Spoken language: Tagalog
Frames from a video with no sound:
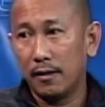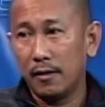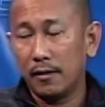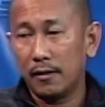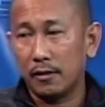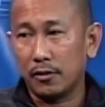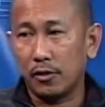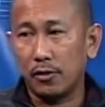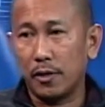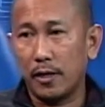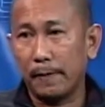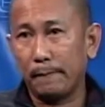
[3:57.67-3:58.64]
Uh-huh. So
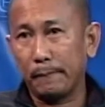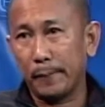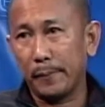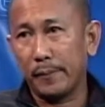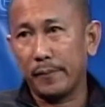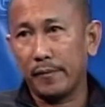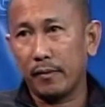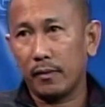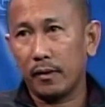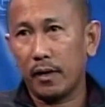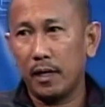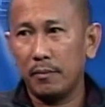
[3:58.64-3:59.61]
um
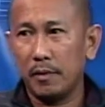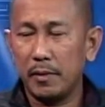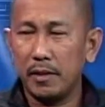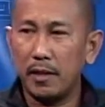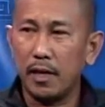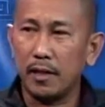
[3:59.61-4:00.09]
alam naman din